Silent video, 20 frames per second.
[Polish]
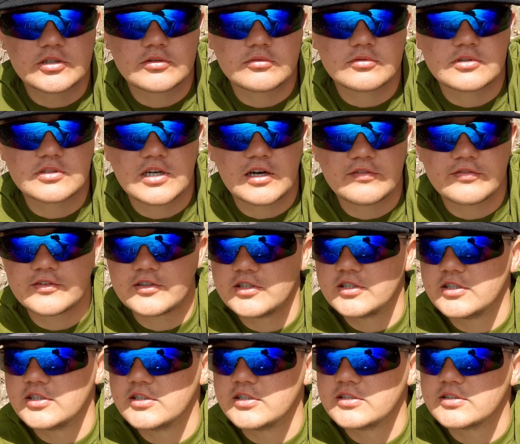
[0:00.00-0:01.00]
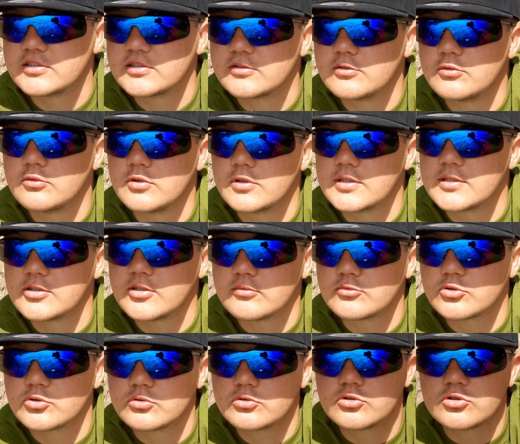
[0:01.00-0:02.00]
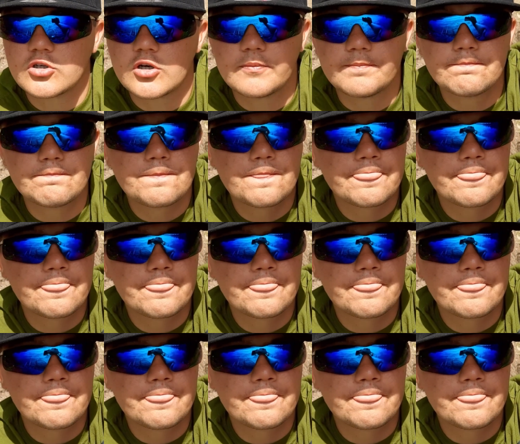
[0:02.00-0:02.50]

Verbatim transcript: truskawki z kukurydzą sztuczną